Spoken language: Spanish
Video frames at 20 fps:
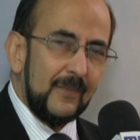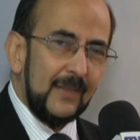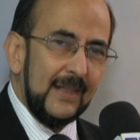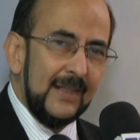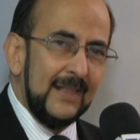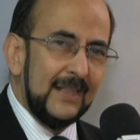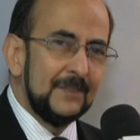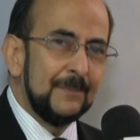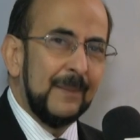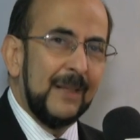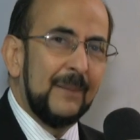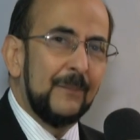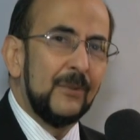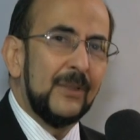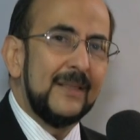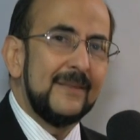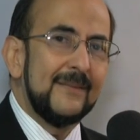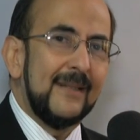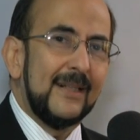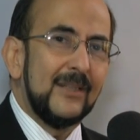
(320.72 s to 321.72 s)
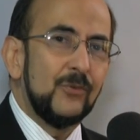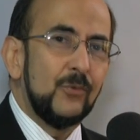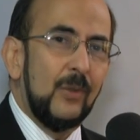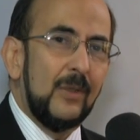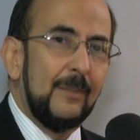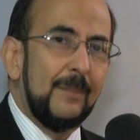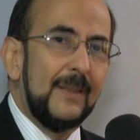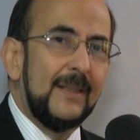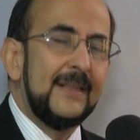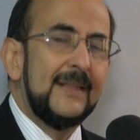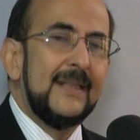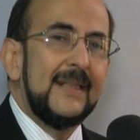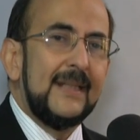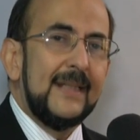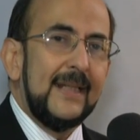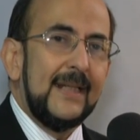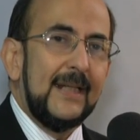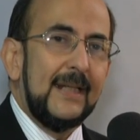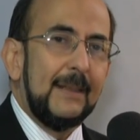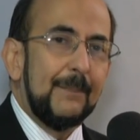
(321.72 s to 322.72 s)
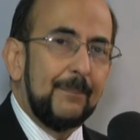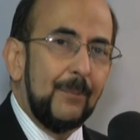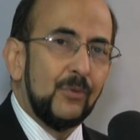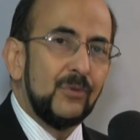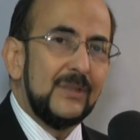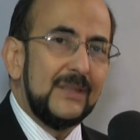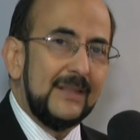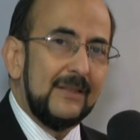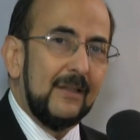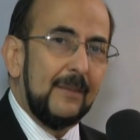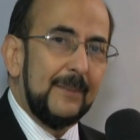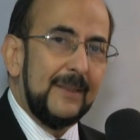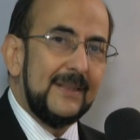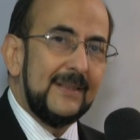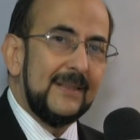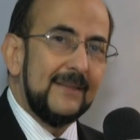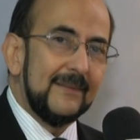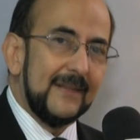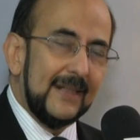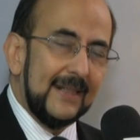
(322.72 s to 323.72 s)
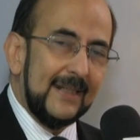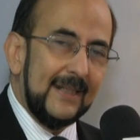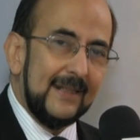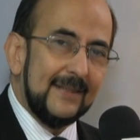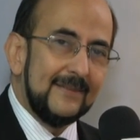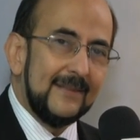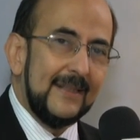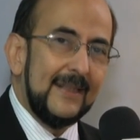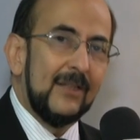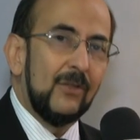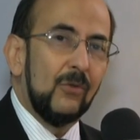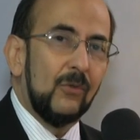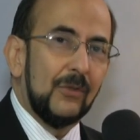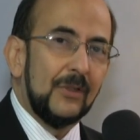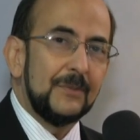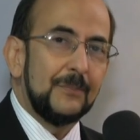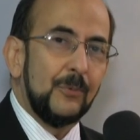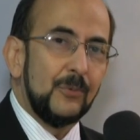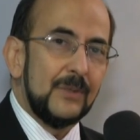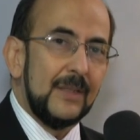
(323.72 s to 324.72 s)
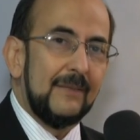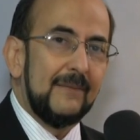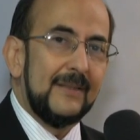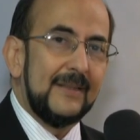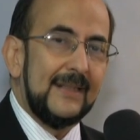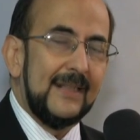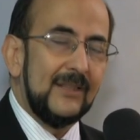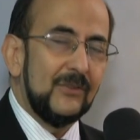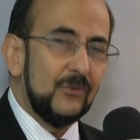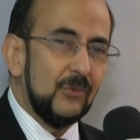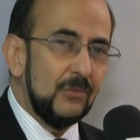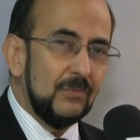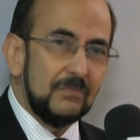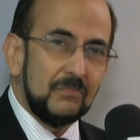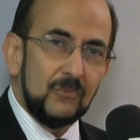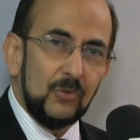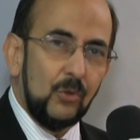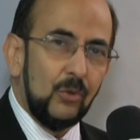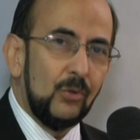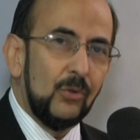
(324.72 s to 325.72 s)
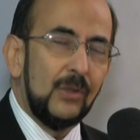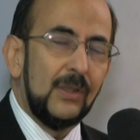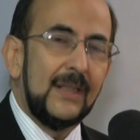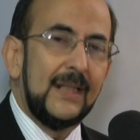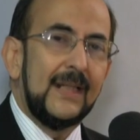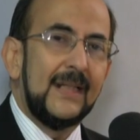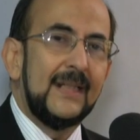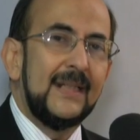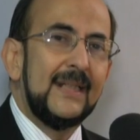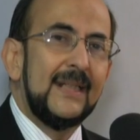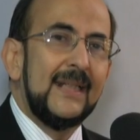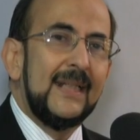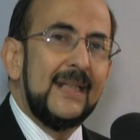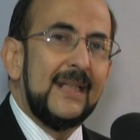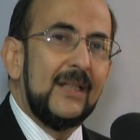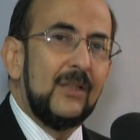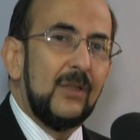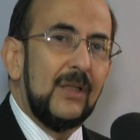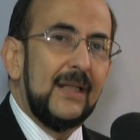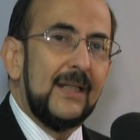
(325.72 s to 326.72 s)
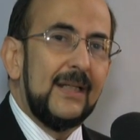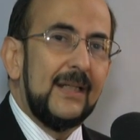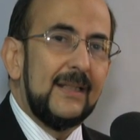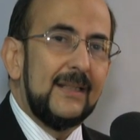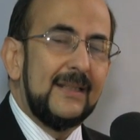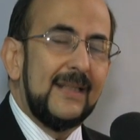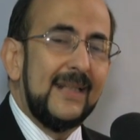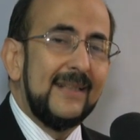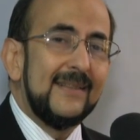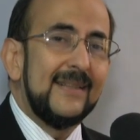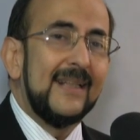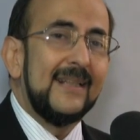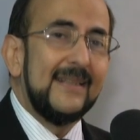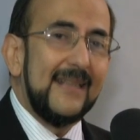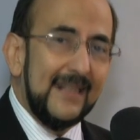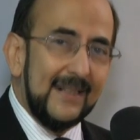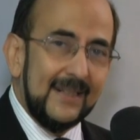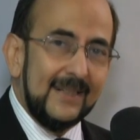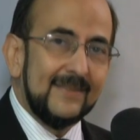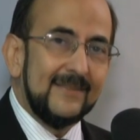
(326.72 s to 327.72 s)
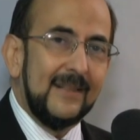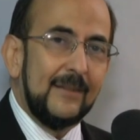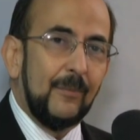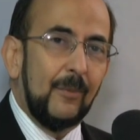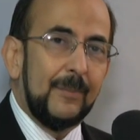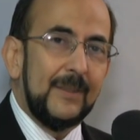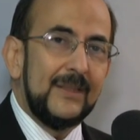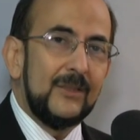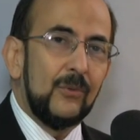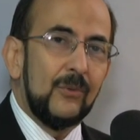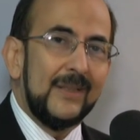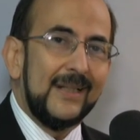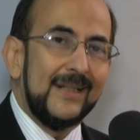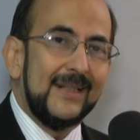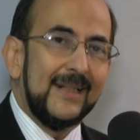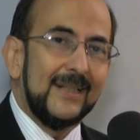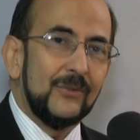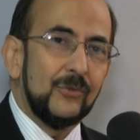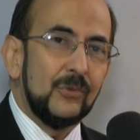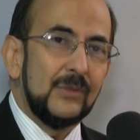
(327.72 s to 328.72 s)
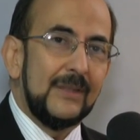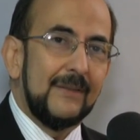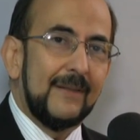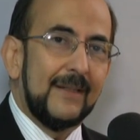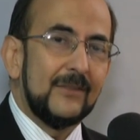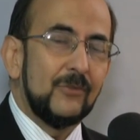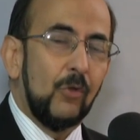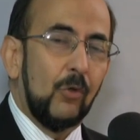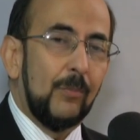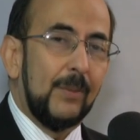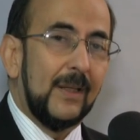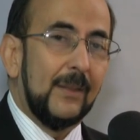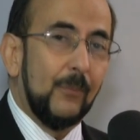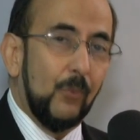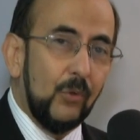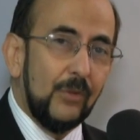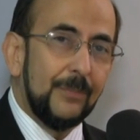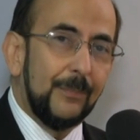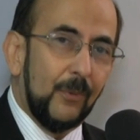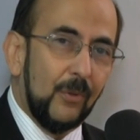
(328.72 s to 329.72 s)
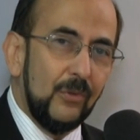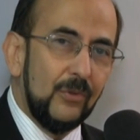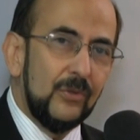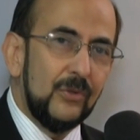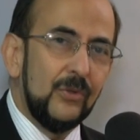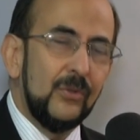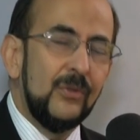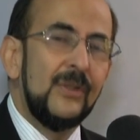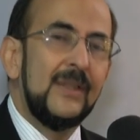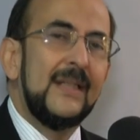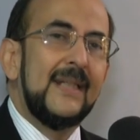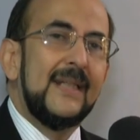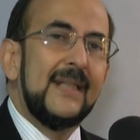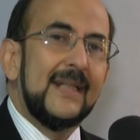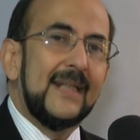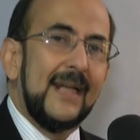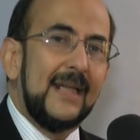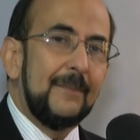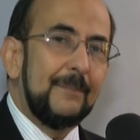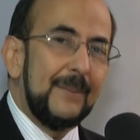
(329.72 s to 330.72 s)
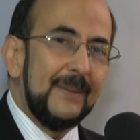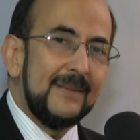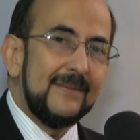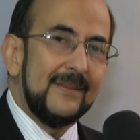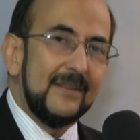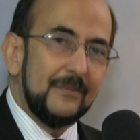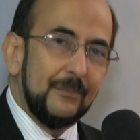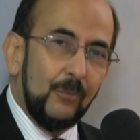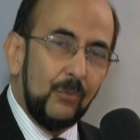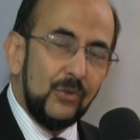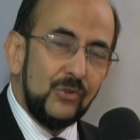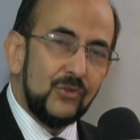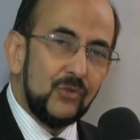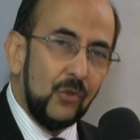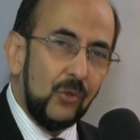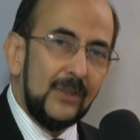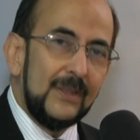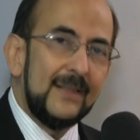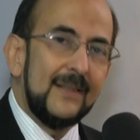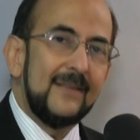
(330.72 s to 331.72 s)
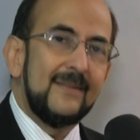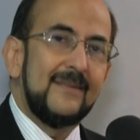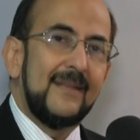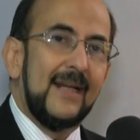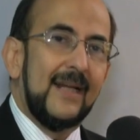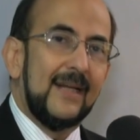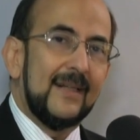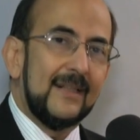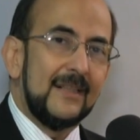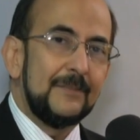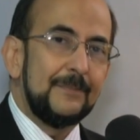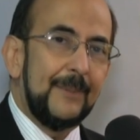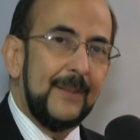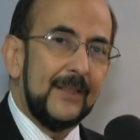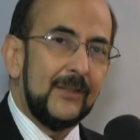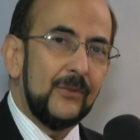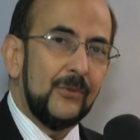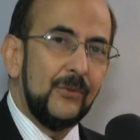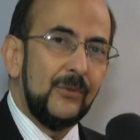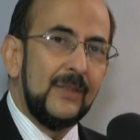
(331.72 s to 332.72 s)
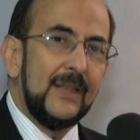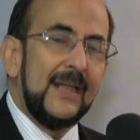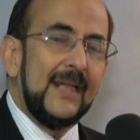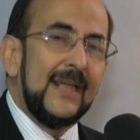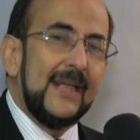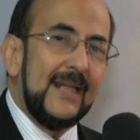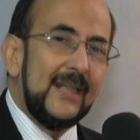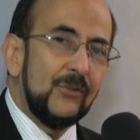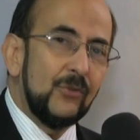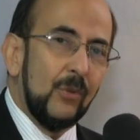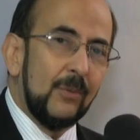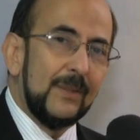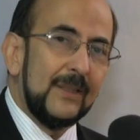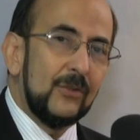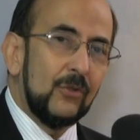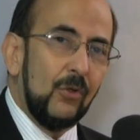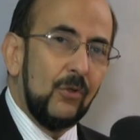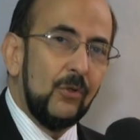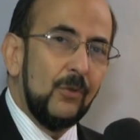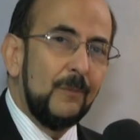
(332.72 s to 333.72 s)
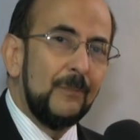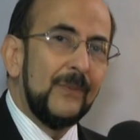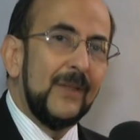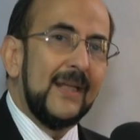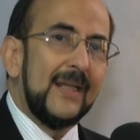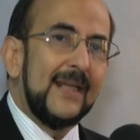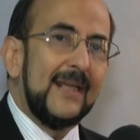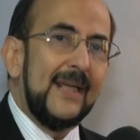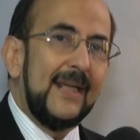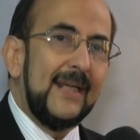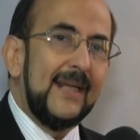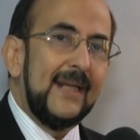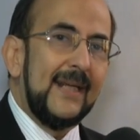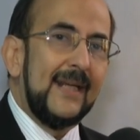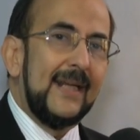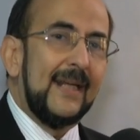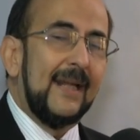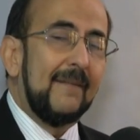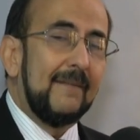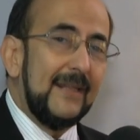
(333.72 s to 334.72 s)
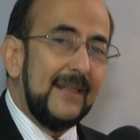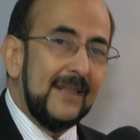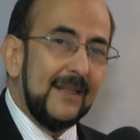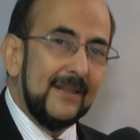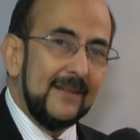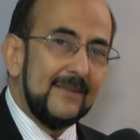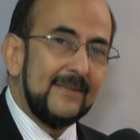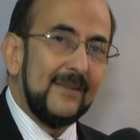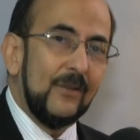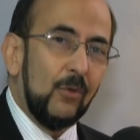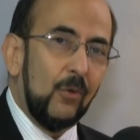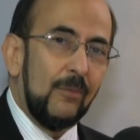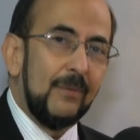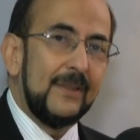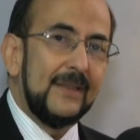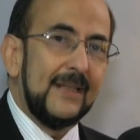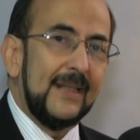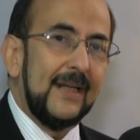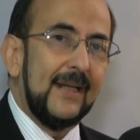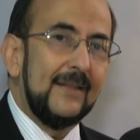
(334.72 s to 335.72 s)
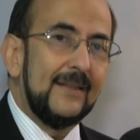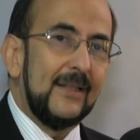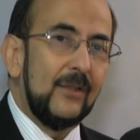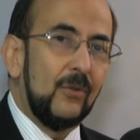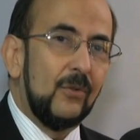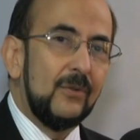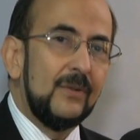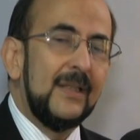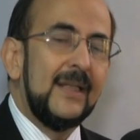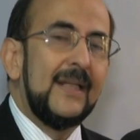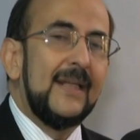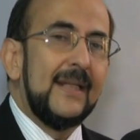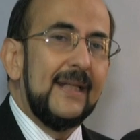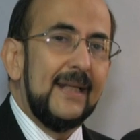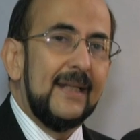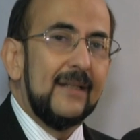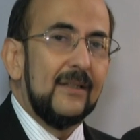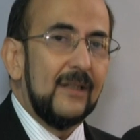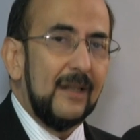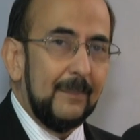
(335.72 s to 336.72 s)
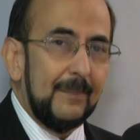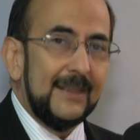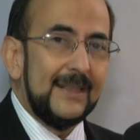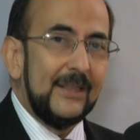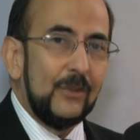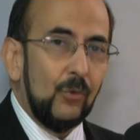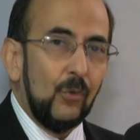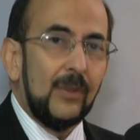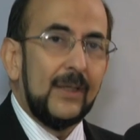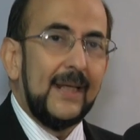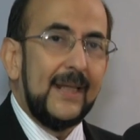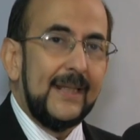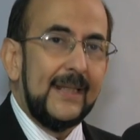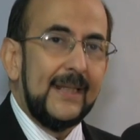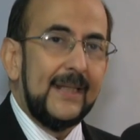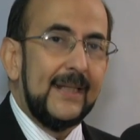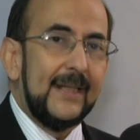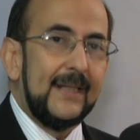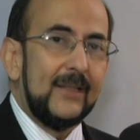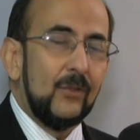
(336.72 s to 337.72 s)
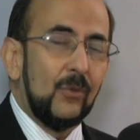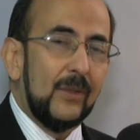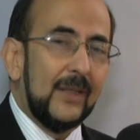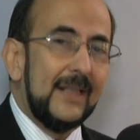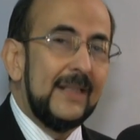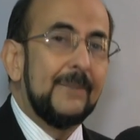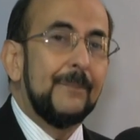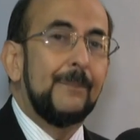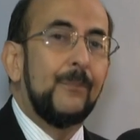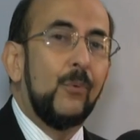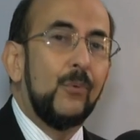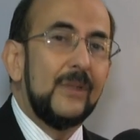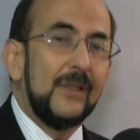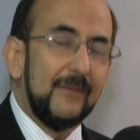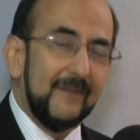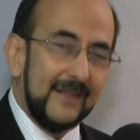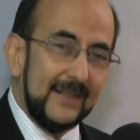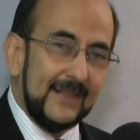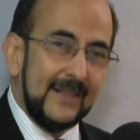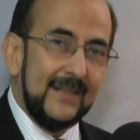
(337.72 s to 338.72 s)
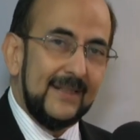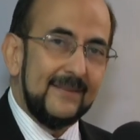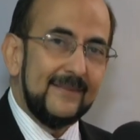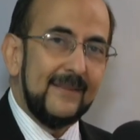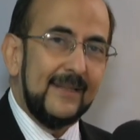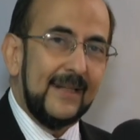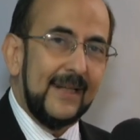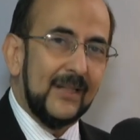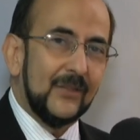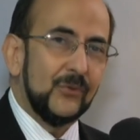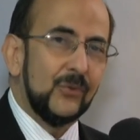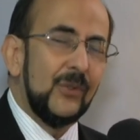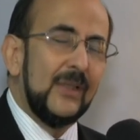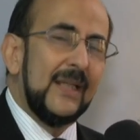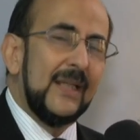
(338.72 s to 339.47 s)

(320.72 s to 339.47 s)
Esperamos que se resuelva eh, positivamente, para que se dé con los responsables de esto. Todo da, da a entender hasta el momento que el caso se va a resolver muy pronto, que hay pistas muy sólidas ya al respecto y sobre todo que eh, la vida de este joven de Calderón eh, realmente no quede, no quede impune, ¿verdad?, este caso.